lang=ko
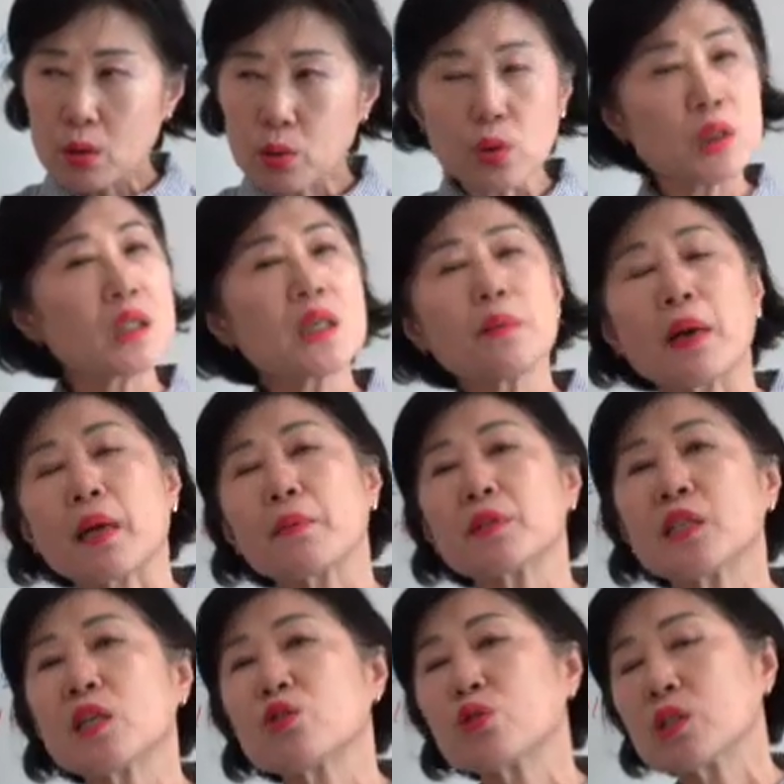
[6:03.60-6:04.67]
솔직히 말하면
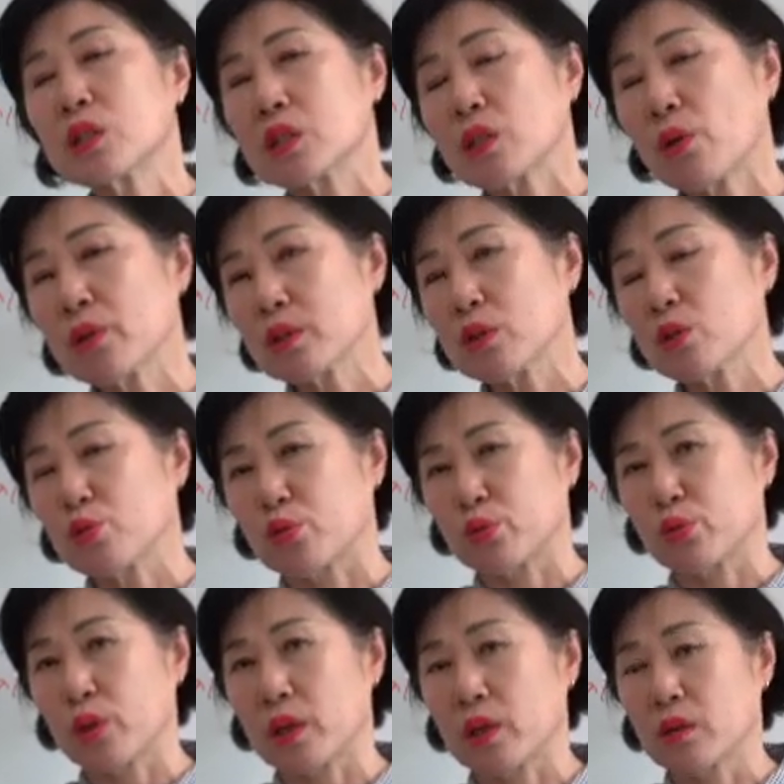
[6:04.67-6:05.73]
체주 시기가 훨씬 더
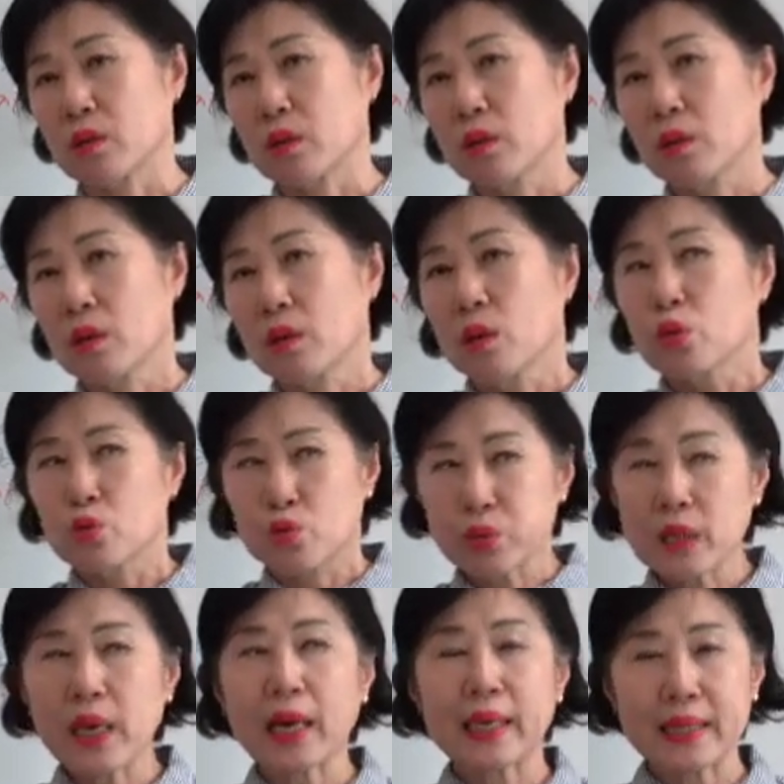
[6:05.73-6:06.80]
중요해요. 두
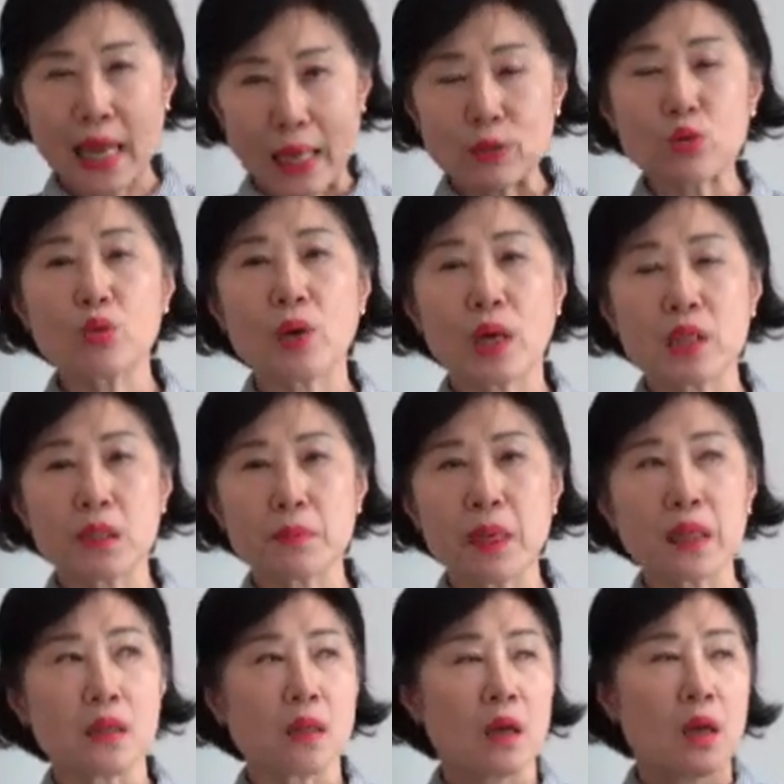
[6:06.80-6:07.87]
개가 다
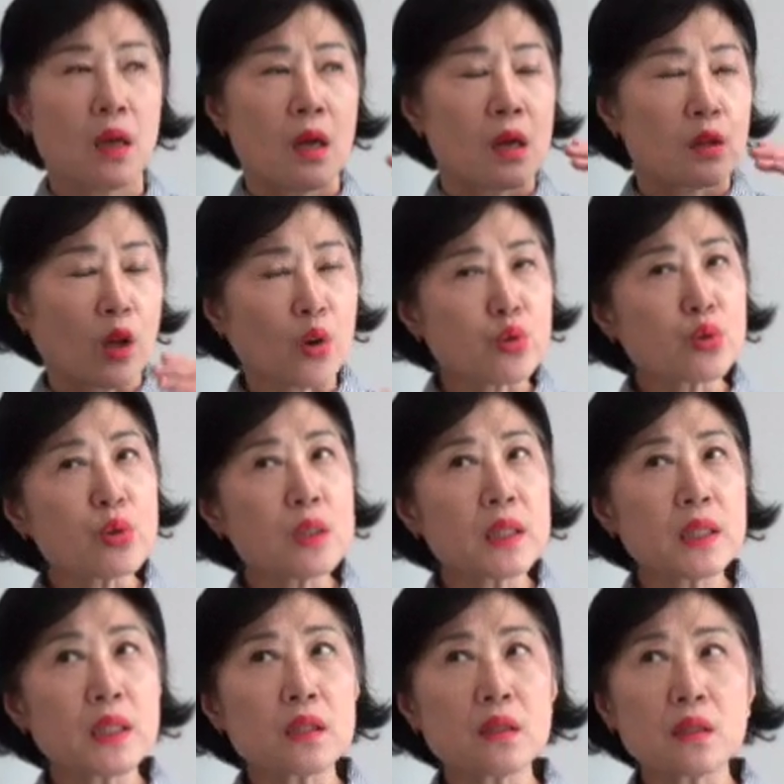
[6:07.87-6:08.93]
중요하지만 덧술
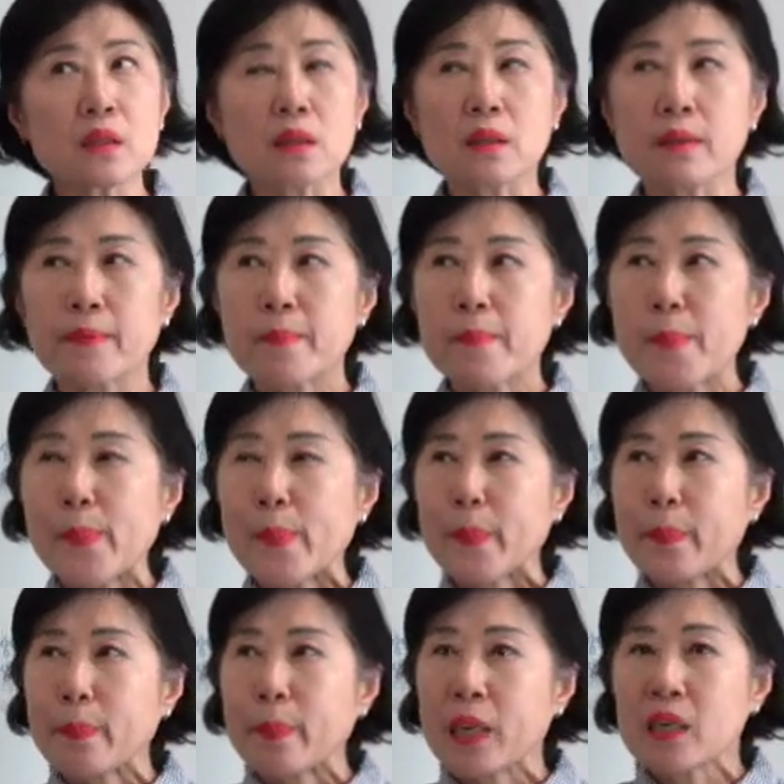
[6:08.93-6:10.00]
시기는
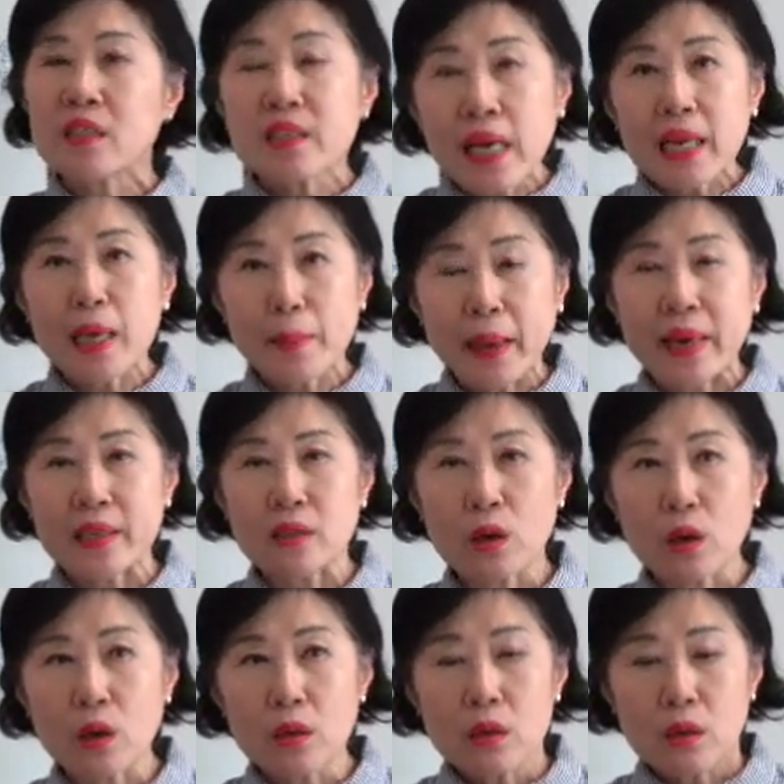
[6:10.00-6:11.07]
흔하게
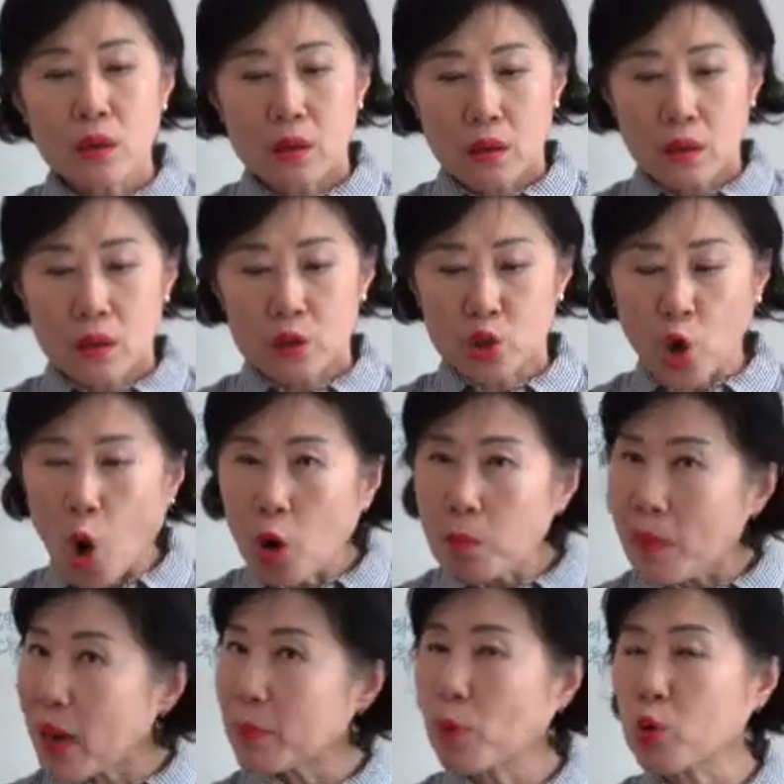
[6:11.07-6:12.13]
말해서
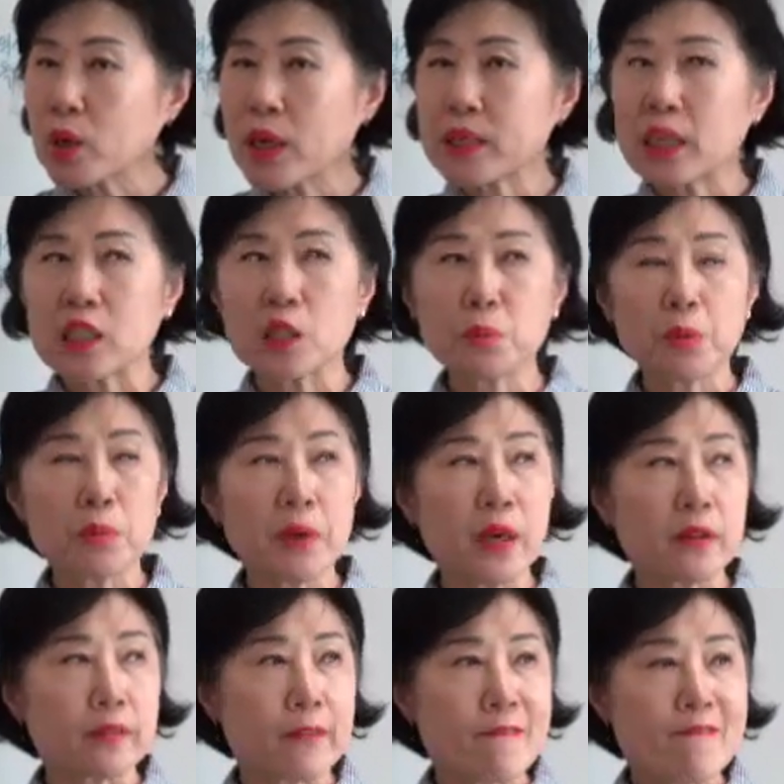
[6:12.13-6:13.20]
정말 모르겠다
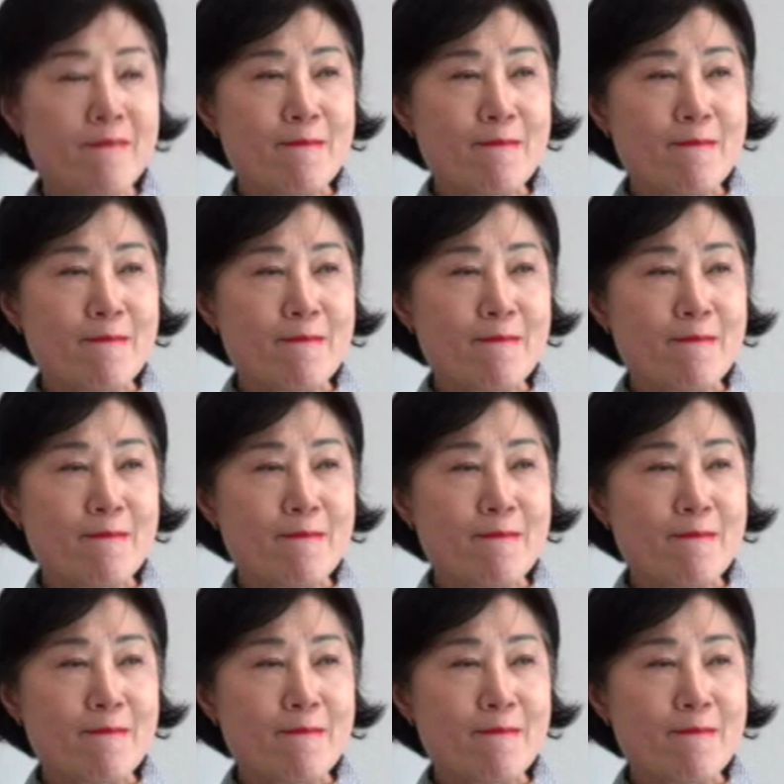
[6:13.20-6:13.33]
싶으면